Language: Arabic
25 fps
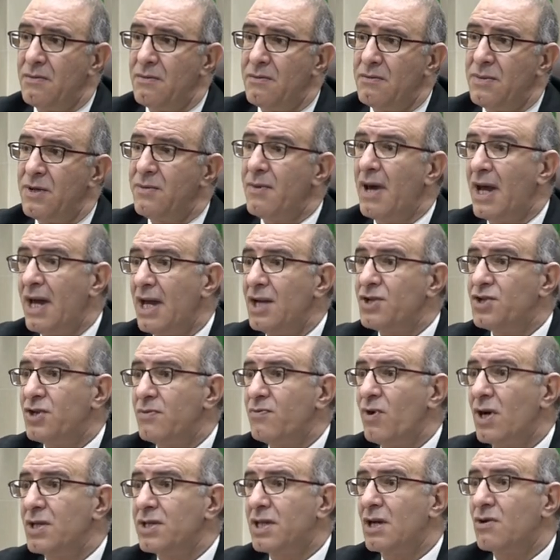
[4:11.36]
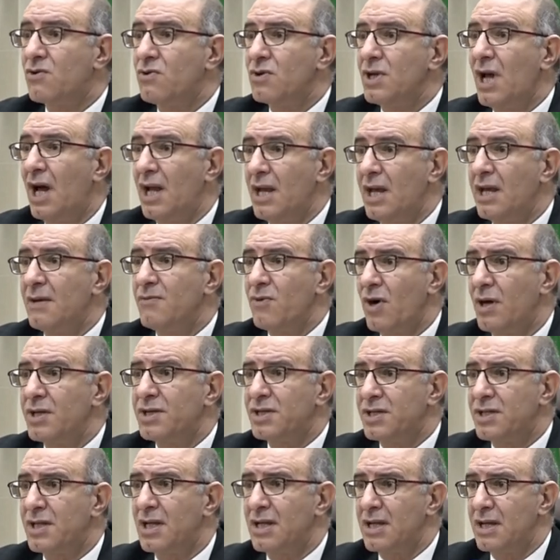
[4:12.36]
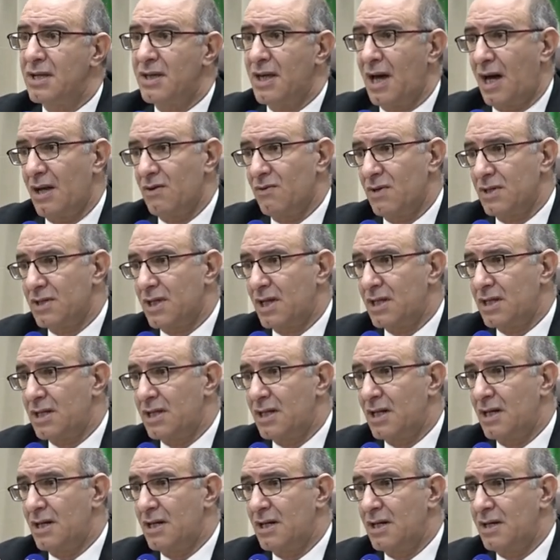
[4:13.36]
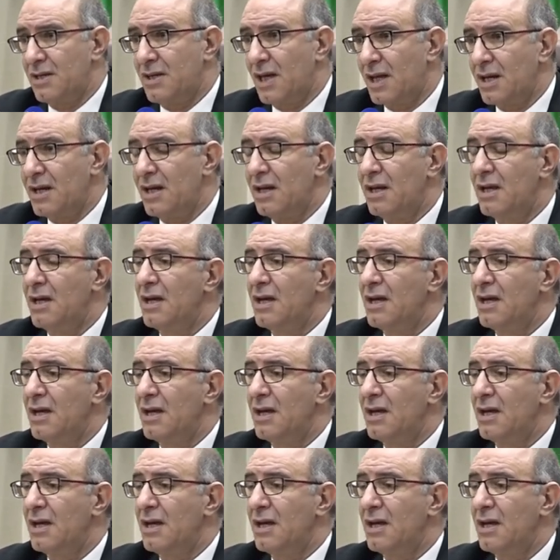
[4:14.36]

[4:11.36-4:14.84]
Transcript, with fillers: بما يجب أن تكون عليه مؤسسة الإذاعة الوطنية إذا